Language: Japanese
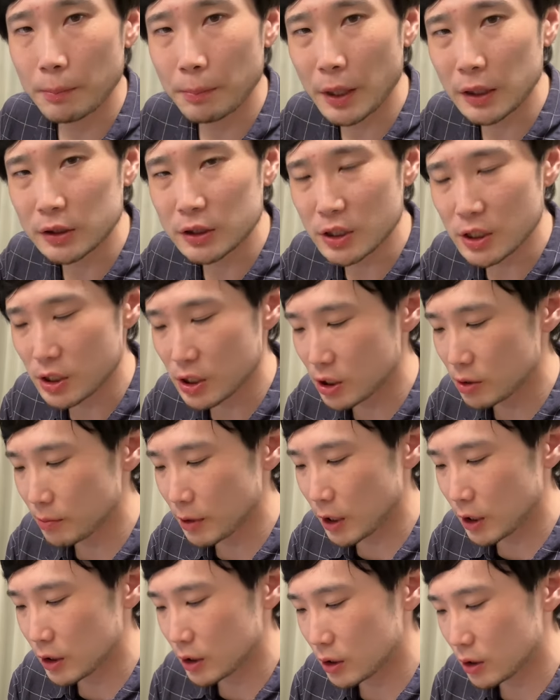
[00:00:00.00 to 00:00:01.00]
パティ1
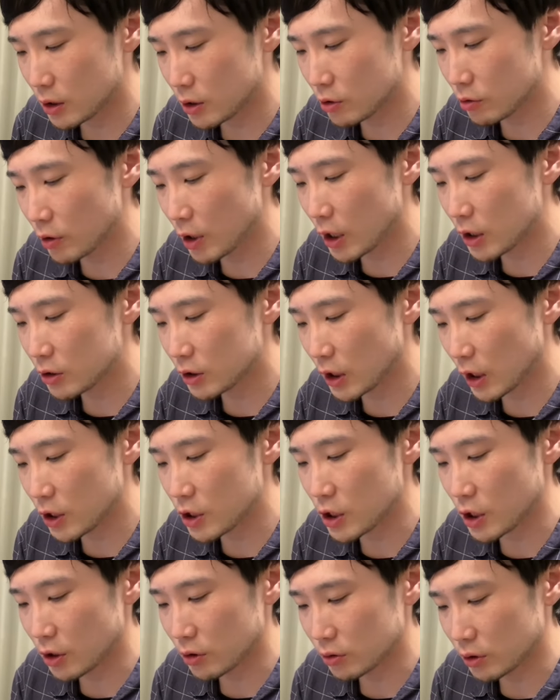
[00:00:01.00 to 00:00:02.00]
枚加わるだ
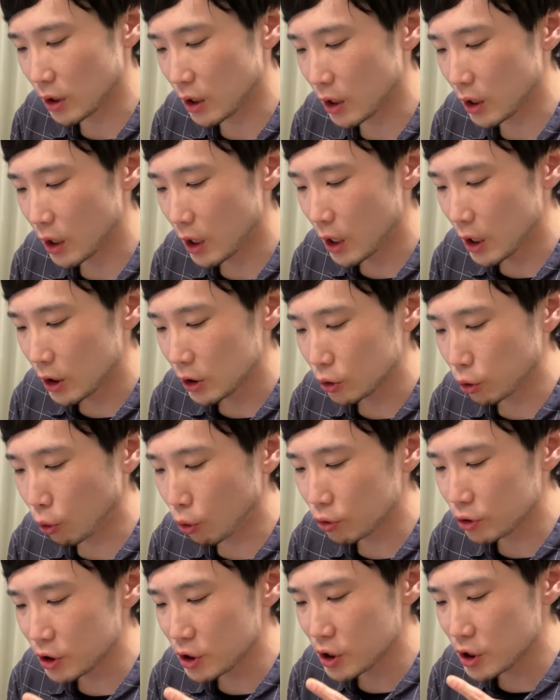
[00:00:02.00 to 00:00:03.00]
けじゃなくて、そ
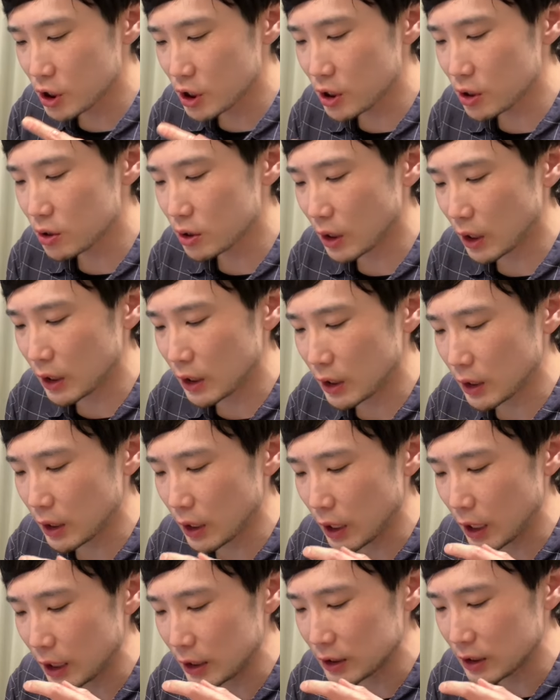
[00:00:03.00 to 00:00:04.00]
こにチーズが1
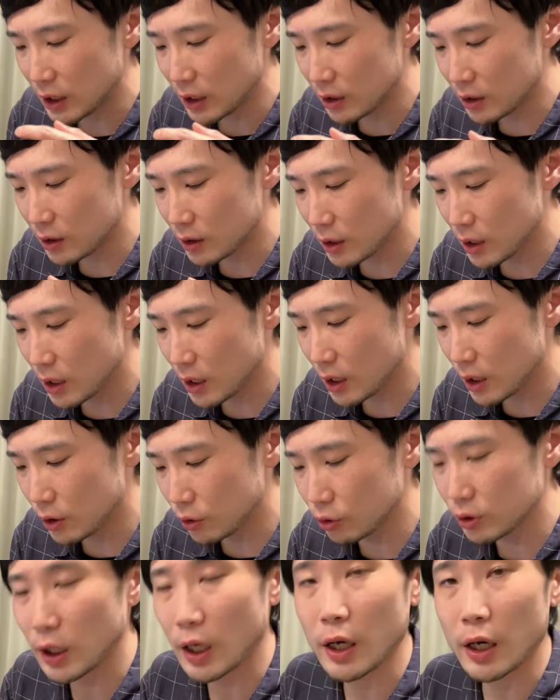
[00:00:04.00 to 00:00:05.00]
回挟んで
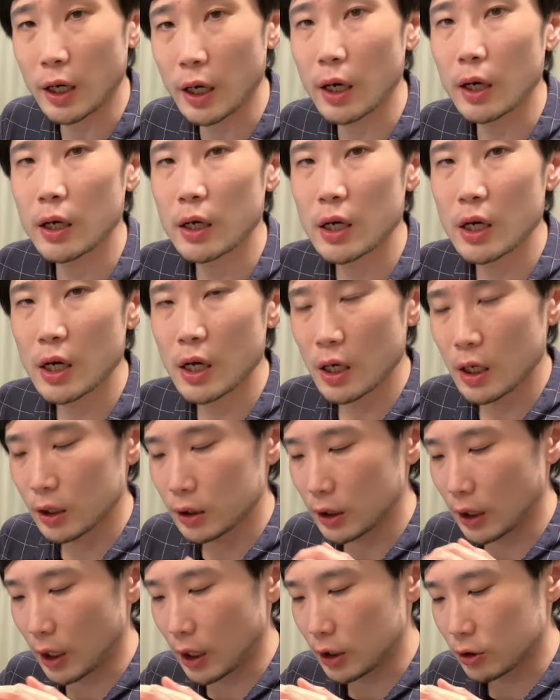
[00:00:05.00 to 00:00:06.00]
のだから、
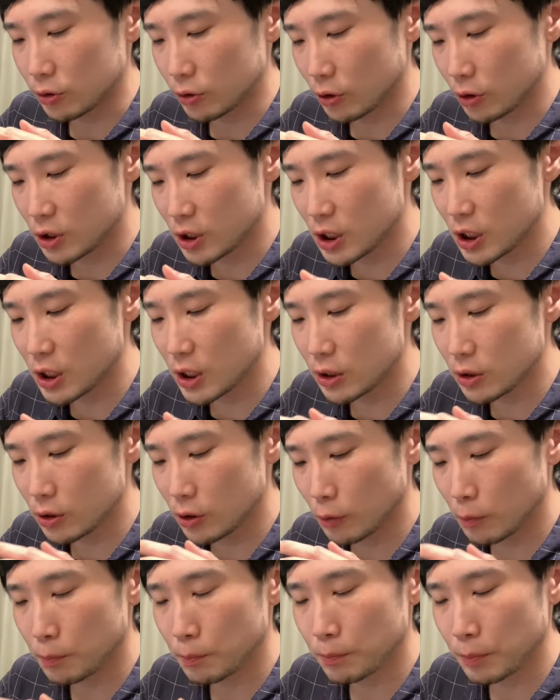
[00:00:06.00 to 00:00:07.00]
だからその
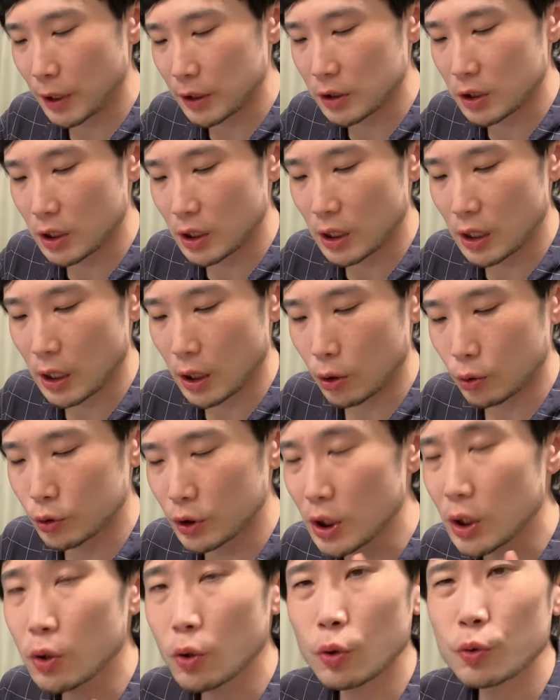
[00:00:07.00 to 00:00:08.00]
チーズとパティが
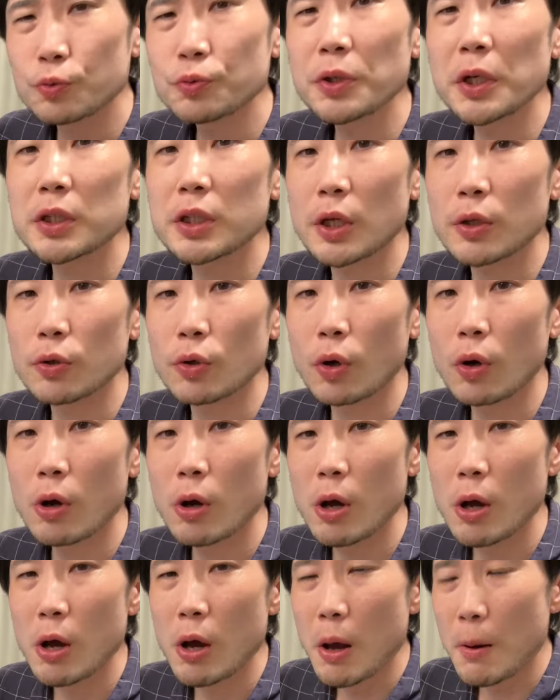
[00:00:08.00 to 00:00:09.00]
1個増えてんのよ。
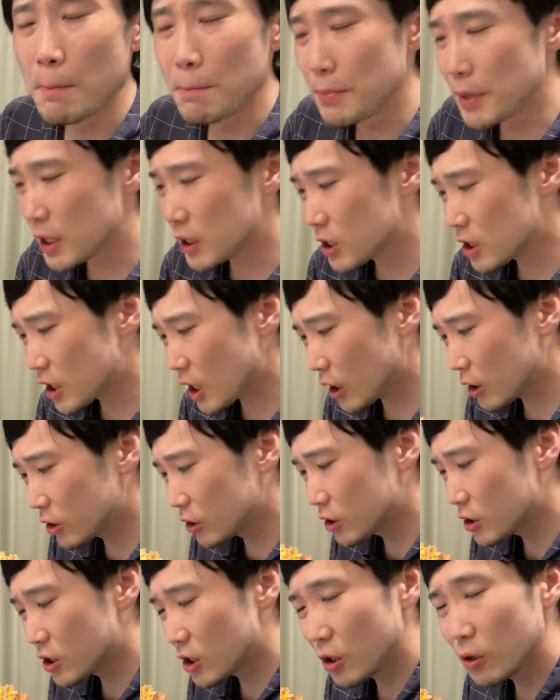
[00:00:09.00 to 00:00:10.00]
めちゃ
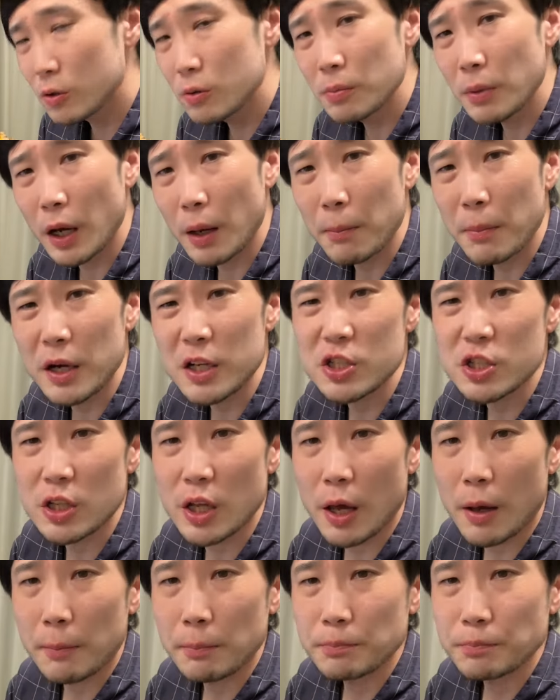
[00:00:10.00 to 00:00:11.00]
くちゃうまい、マジで。